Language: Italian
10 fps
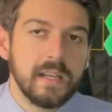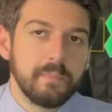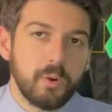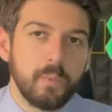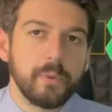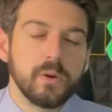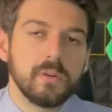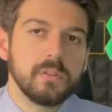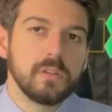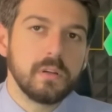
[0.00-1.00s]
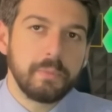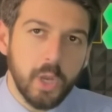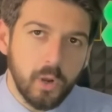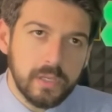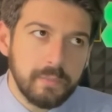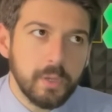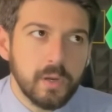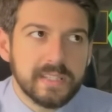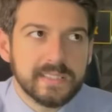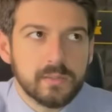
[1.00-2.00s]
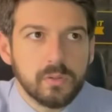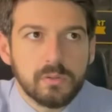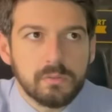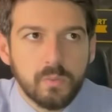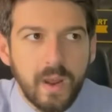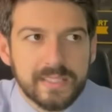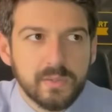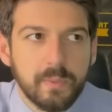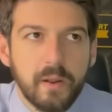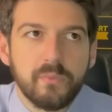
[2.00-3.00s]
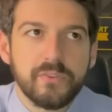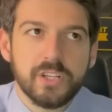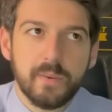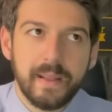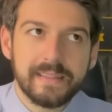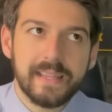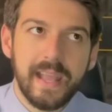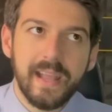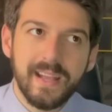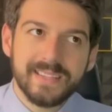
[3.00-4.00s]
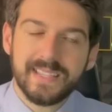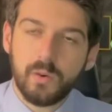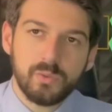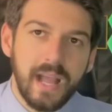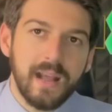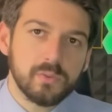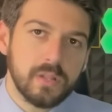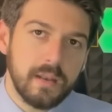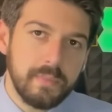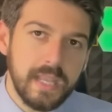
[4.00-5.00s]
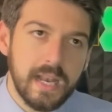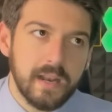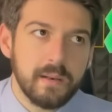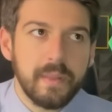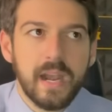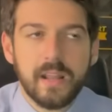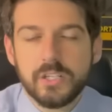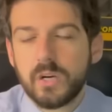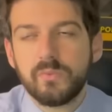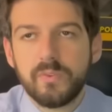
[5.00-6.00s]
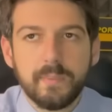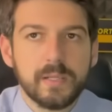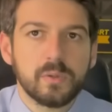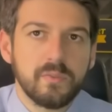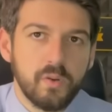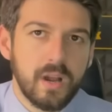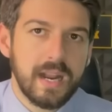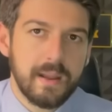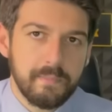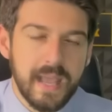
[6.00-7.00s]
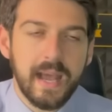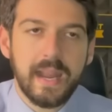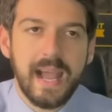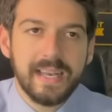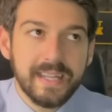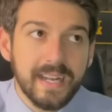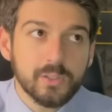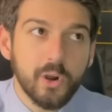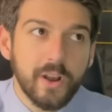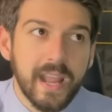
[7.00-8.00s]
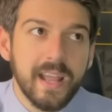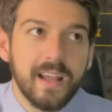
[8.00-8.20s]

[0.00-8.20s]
proprio eh, Pioli. Pioli è stato quasi ormai ufficialmente salutato dal Milan. Il Milan ha già confermato che vorrà cambiare allenatore